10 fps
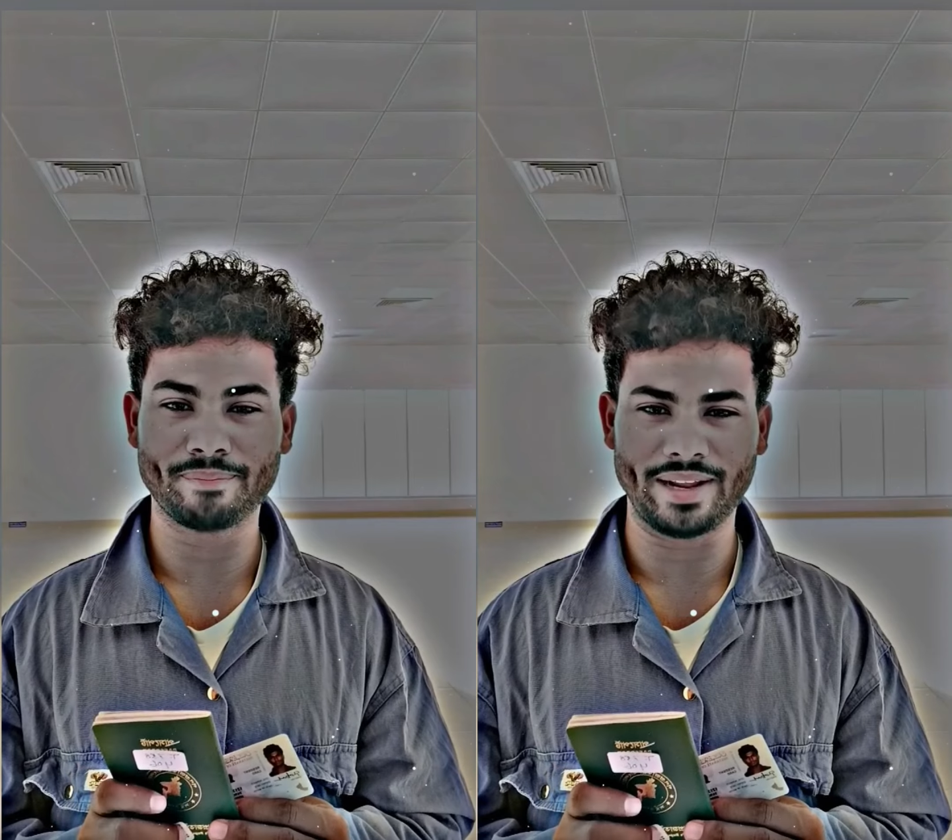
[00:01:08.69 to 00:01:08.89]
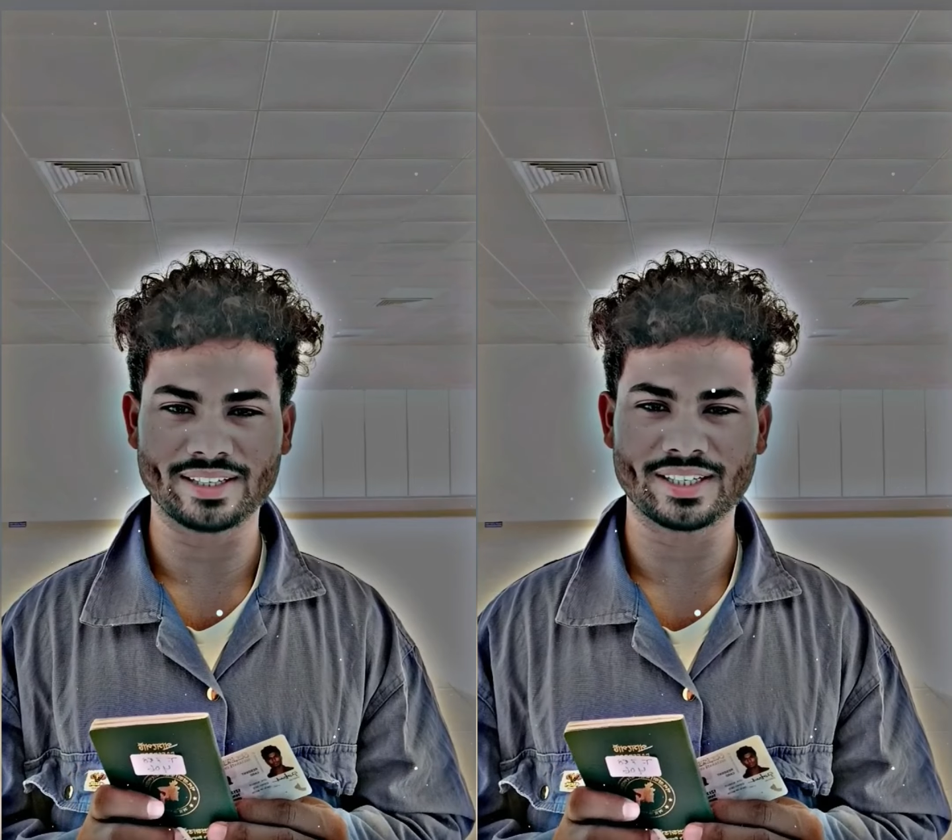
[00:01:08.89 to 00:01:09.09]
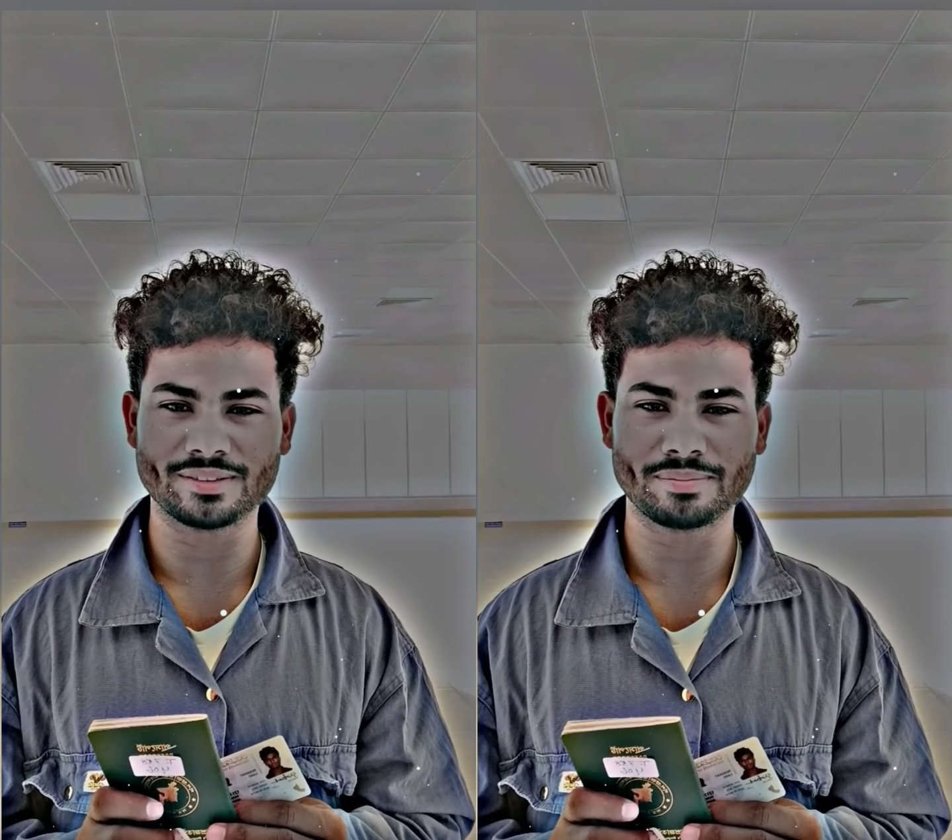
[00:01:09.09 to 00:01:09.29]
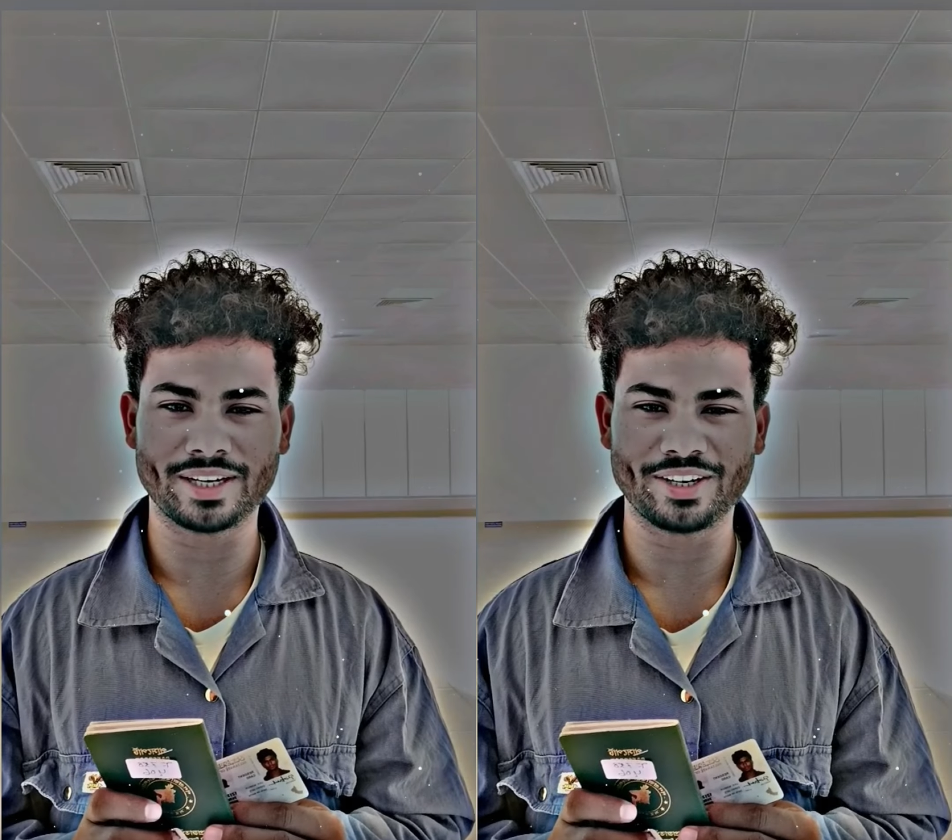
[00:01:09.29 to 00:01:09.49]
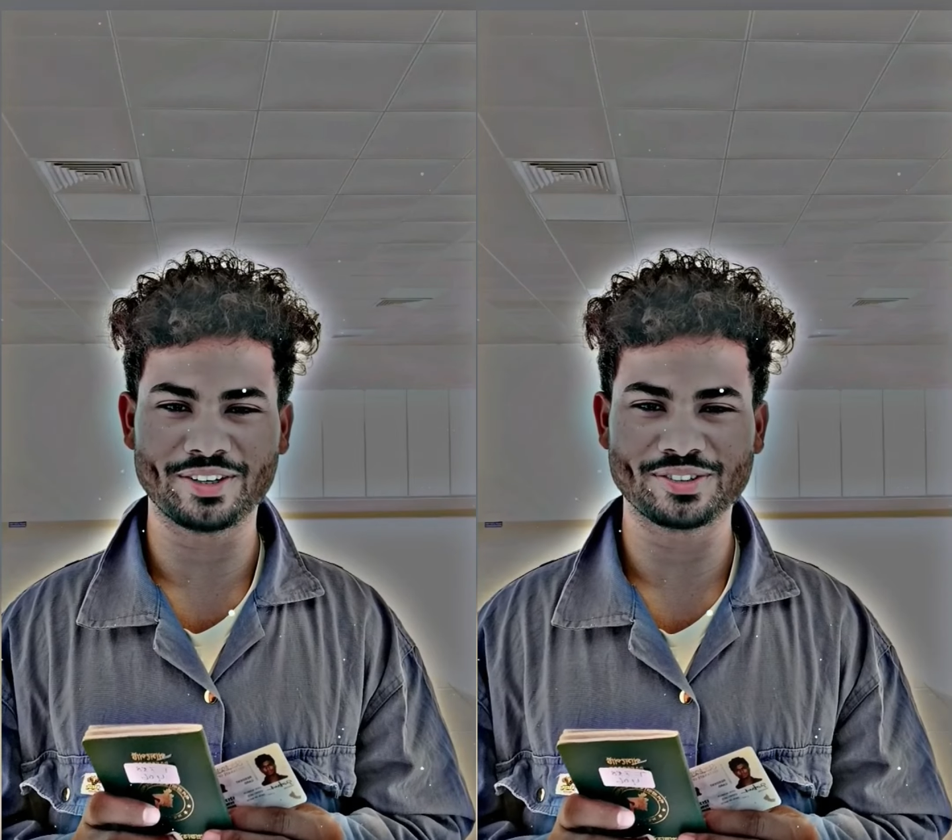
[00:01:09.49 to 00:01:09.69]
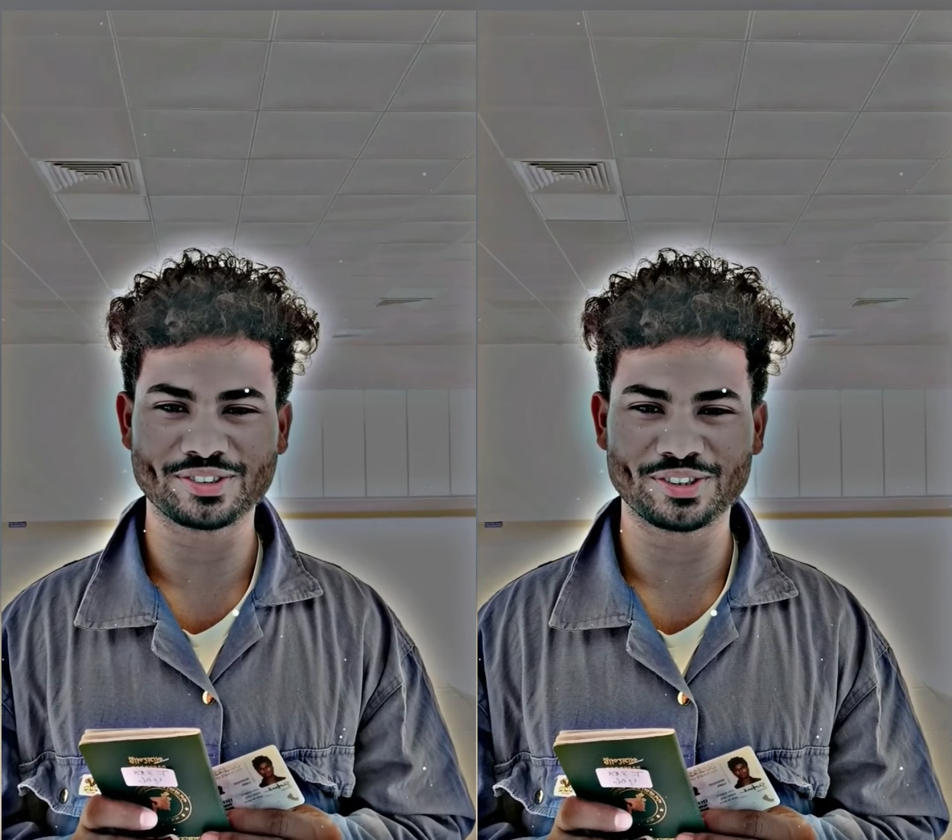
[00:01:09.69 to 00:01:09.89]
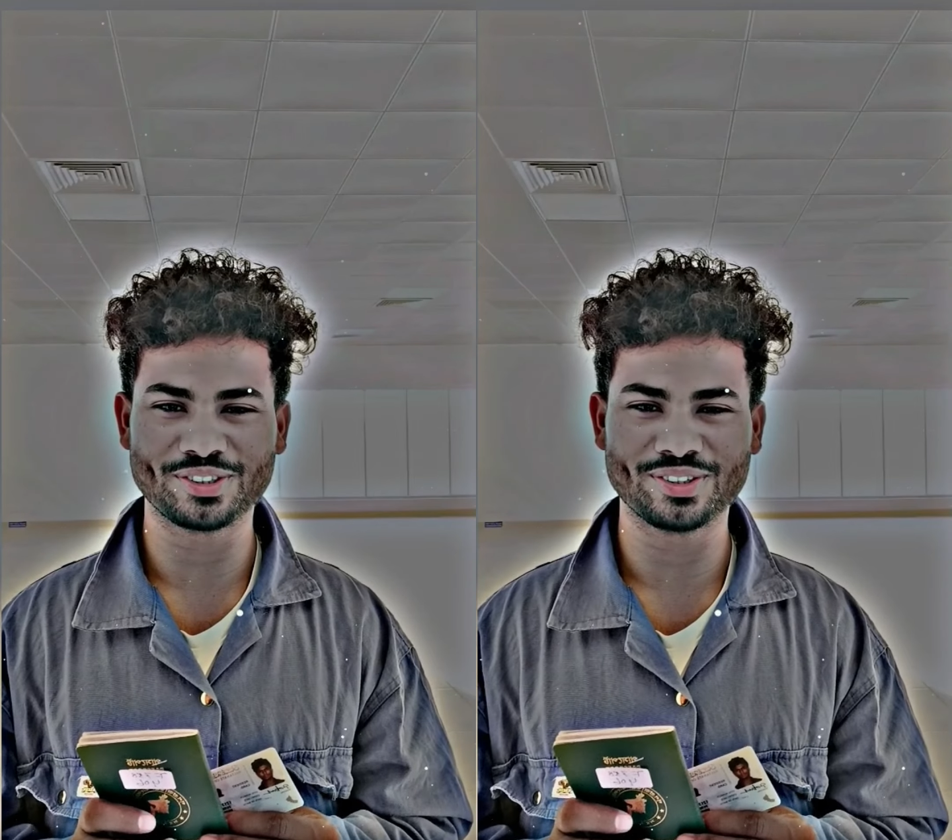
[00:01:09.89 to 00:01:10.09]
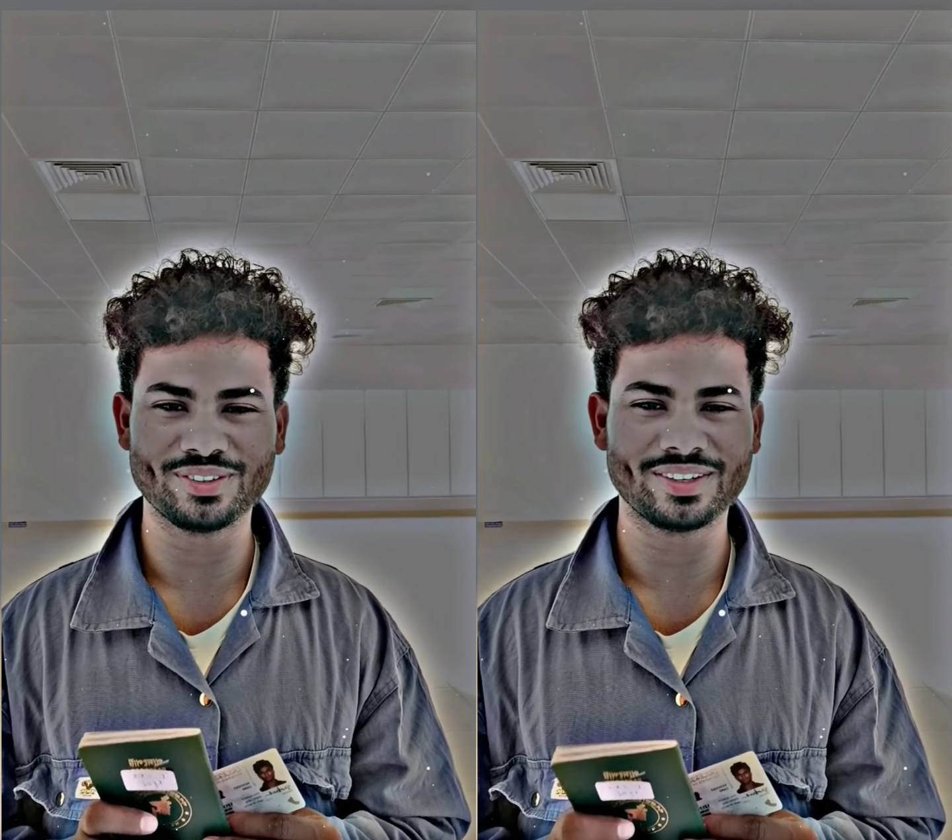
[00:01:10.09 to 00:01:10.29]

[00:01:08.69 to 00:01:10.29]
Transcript: ব্যাংক কার্ড বানানোর জন্য